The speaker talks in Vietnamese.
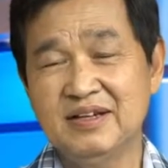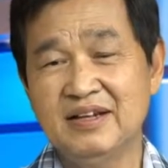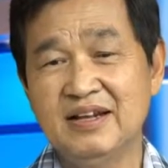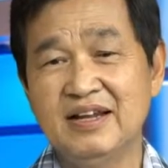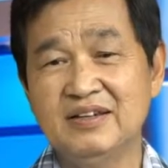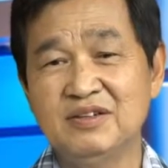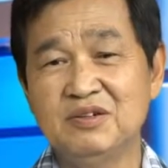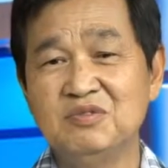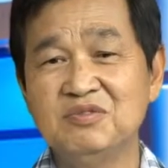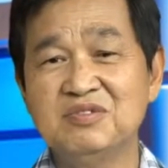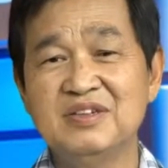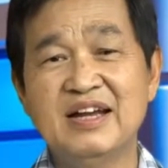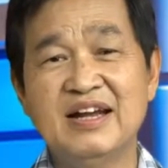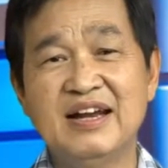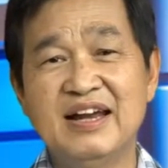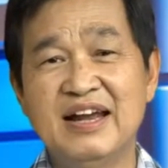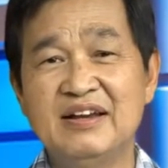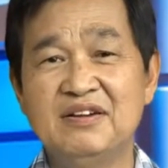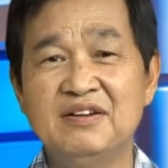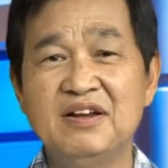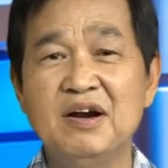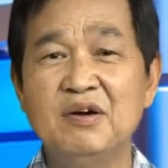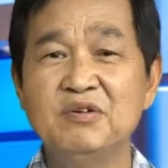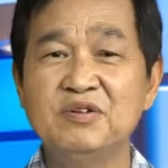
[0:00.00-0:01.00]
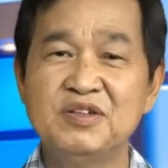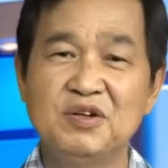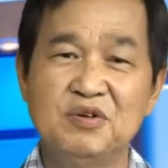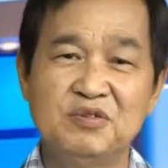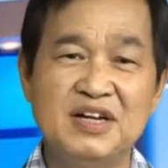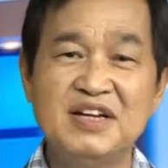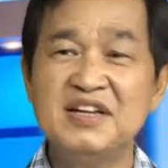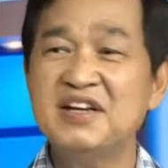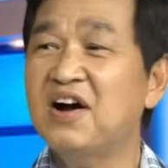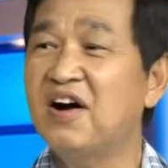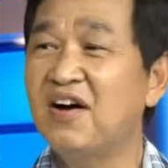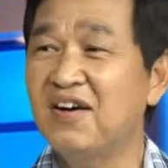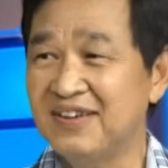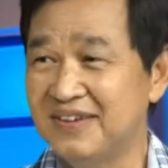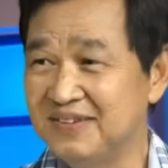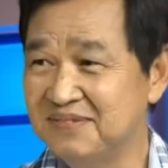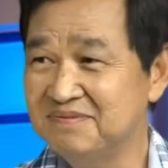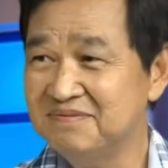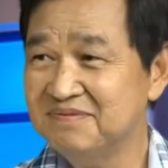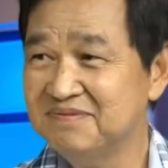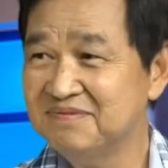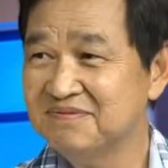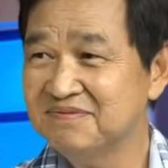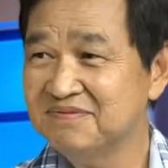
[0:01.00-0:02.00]
Là chúng ta nghe nói Âu Châu đắt đỏ lắm,
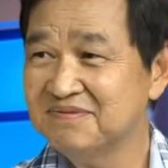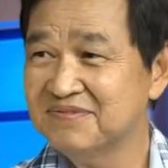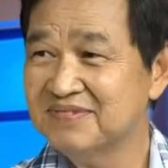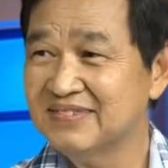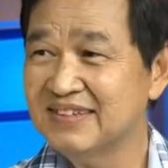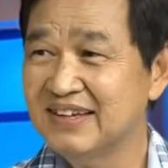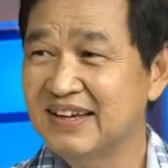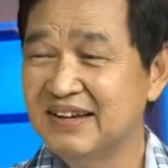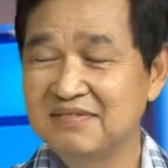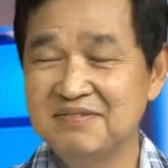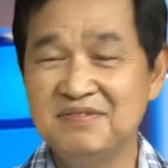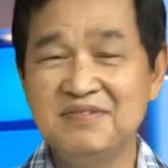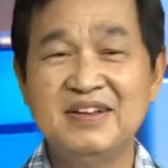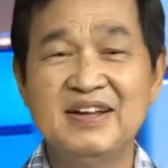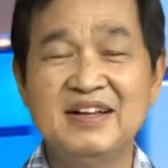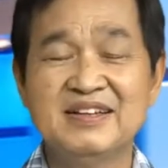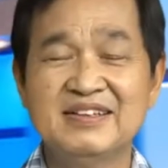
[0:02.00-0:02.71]
không?